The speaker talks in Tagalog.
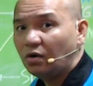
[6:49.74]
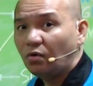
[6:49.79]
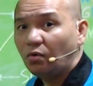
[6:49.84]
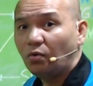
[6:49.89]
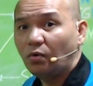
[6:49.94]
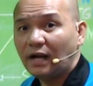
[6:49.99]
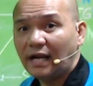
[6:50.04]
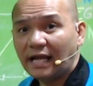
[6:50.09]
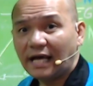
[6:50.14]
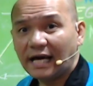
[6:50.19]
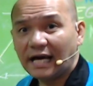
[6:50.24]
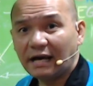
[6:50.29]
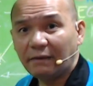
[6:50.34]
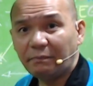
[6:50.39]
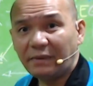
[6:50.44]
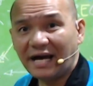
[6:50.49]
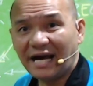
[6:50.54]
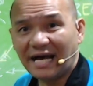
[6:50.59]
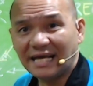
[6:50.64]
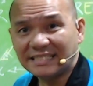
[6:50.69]
wala ka
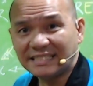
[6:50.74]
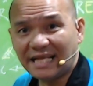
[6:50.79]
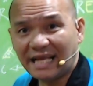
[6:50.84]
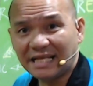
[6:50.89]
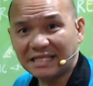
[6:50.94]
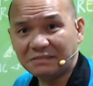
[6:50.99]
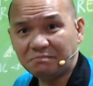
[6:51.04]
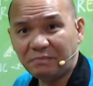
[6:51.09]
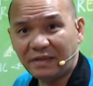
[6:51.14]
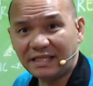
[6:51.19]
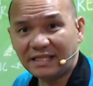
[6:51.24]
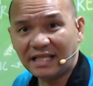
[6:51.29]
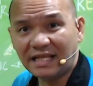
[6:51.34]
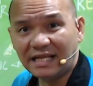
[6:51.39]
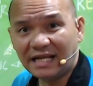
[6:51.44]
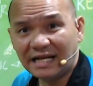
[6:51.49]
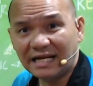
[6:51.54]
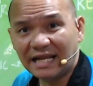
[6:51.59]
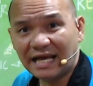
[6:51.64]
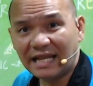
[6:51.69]
pang assessment eh
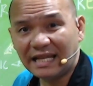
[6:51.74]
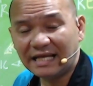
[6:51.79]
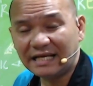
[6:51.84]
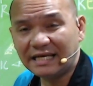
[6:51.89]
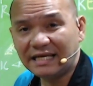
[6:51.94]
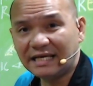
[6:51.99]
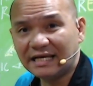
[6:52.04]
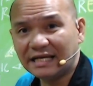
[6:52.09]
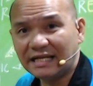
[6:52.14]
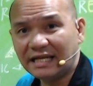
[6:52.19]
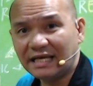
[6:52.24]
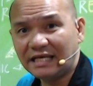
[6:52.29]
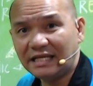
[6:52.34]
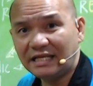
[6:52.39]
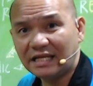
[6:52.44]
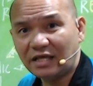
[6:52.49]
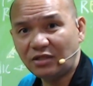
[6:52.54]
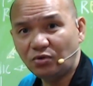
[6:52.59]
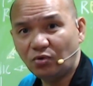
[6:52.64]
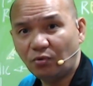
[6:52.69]
naglalagay ka na
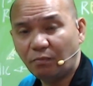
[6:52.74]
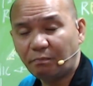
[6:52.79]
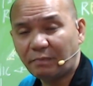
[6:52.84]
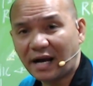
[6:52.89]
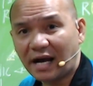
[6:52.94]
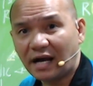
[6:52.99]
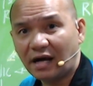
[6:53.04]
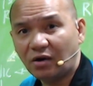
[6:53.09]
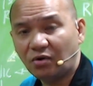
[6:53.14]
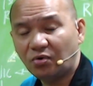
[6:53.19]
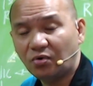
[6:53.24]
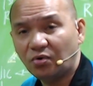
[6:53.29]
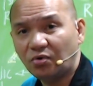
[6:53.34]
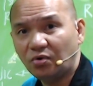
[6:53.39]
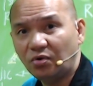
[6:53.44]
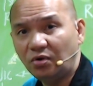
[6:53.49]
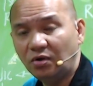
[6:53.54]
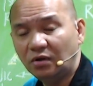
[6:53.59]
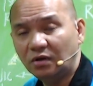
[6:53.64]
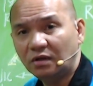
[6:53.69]
hinayo pa ka
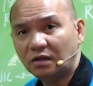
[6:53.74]
oo